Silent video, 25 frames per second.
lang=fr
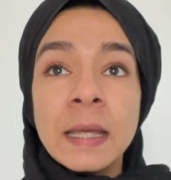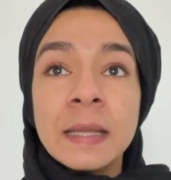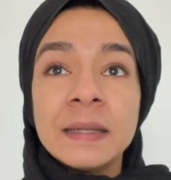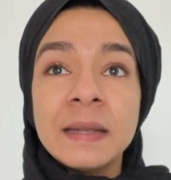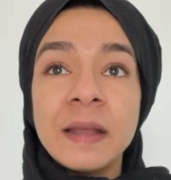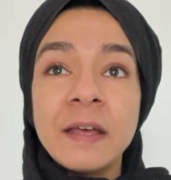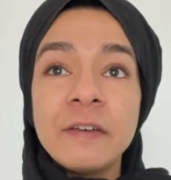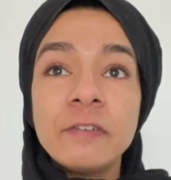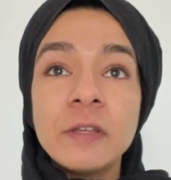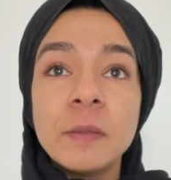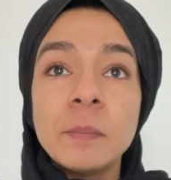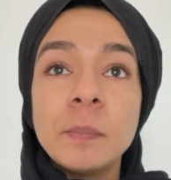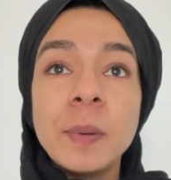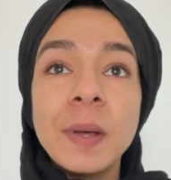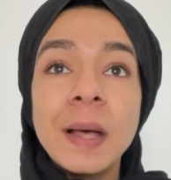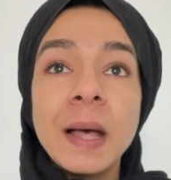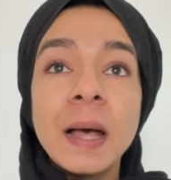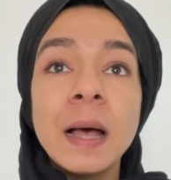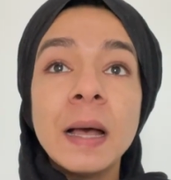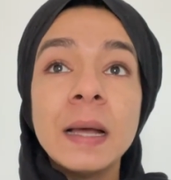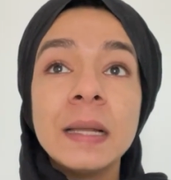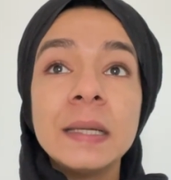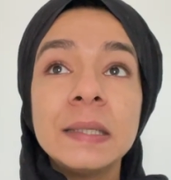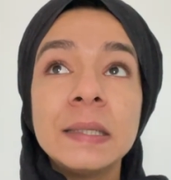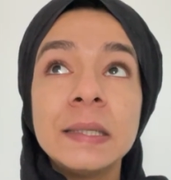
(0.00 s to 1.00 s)
n'avaient
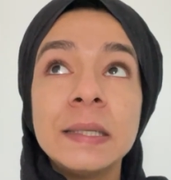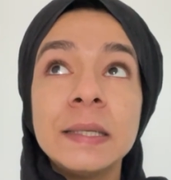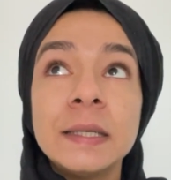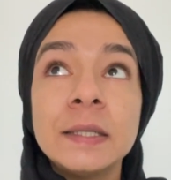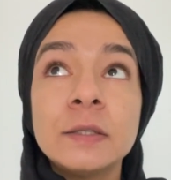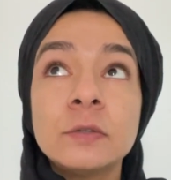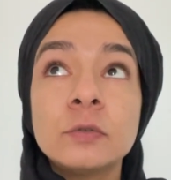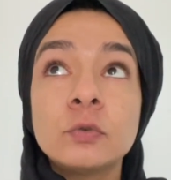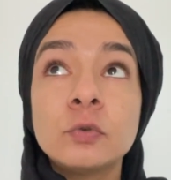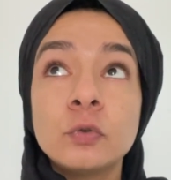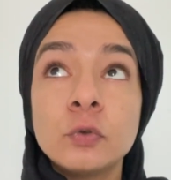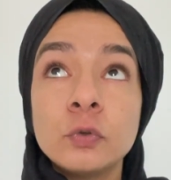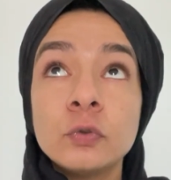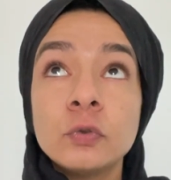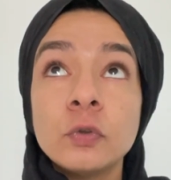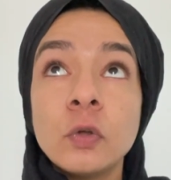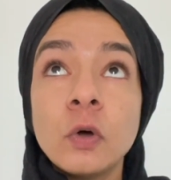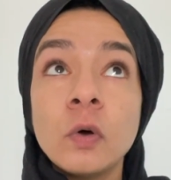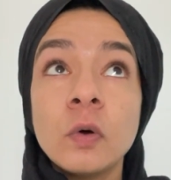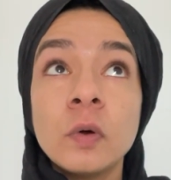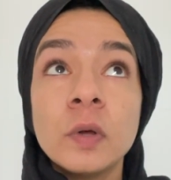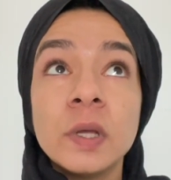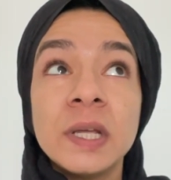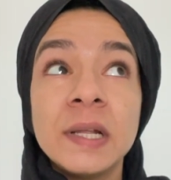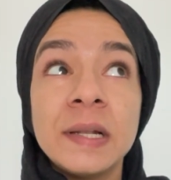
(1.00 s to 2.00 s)
pas les
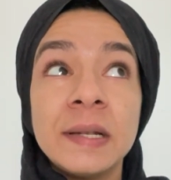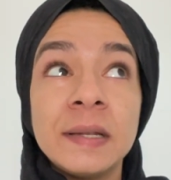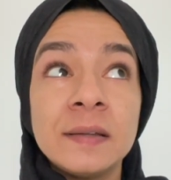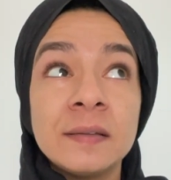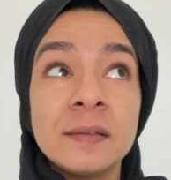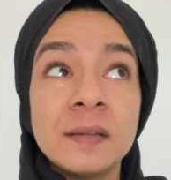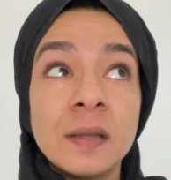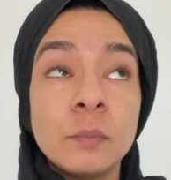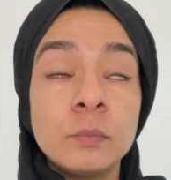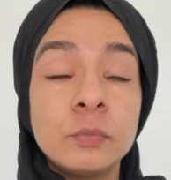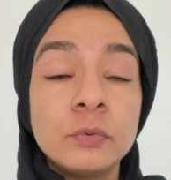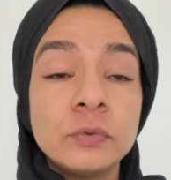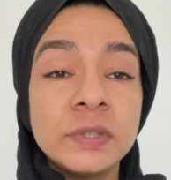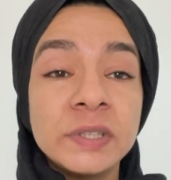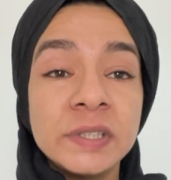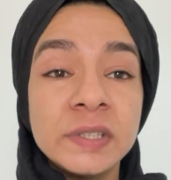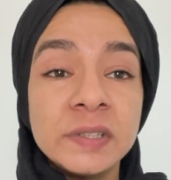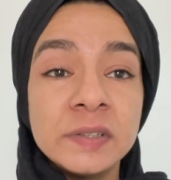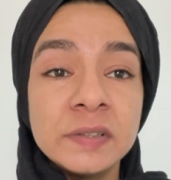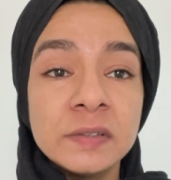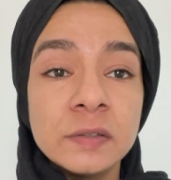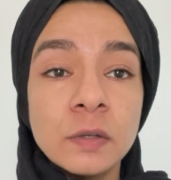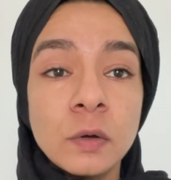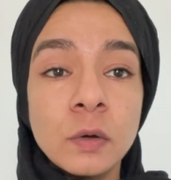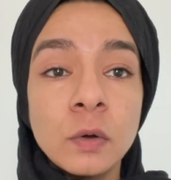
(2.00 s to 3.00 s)
tenants et les
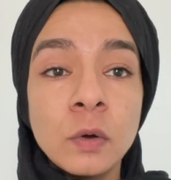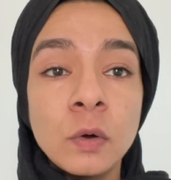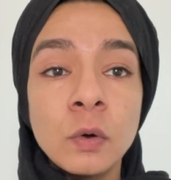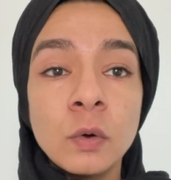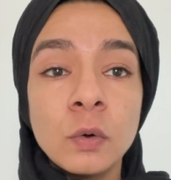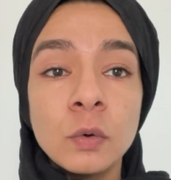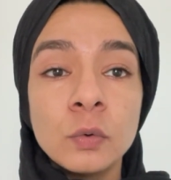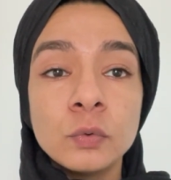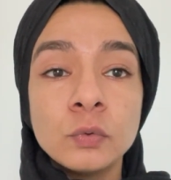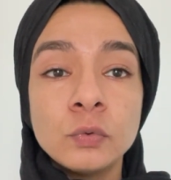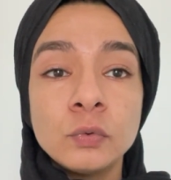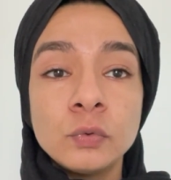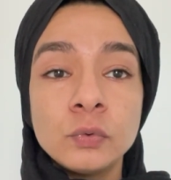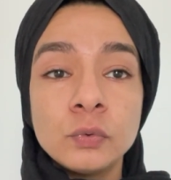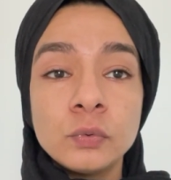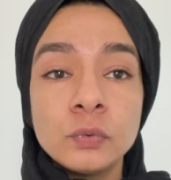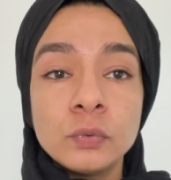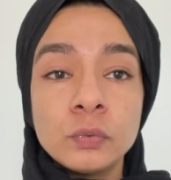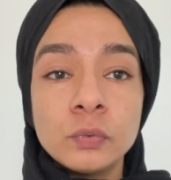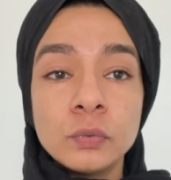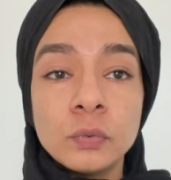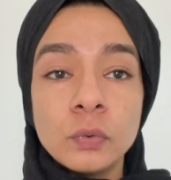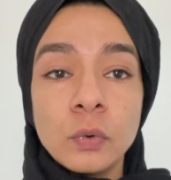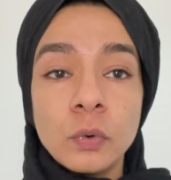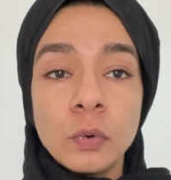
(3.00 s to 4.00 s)
aboutissants
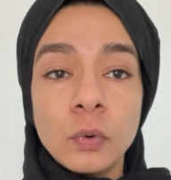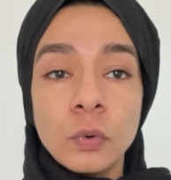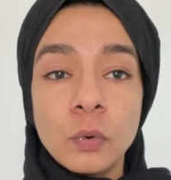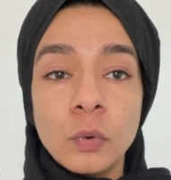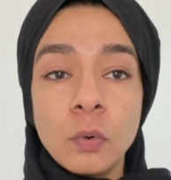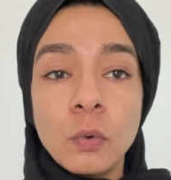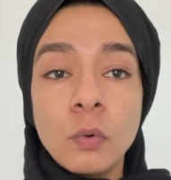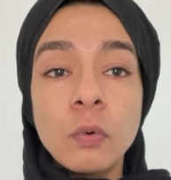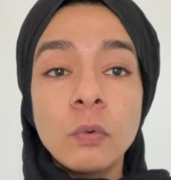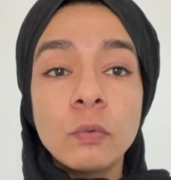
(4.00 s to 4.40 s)
du euh,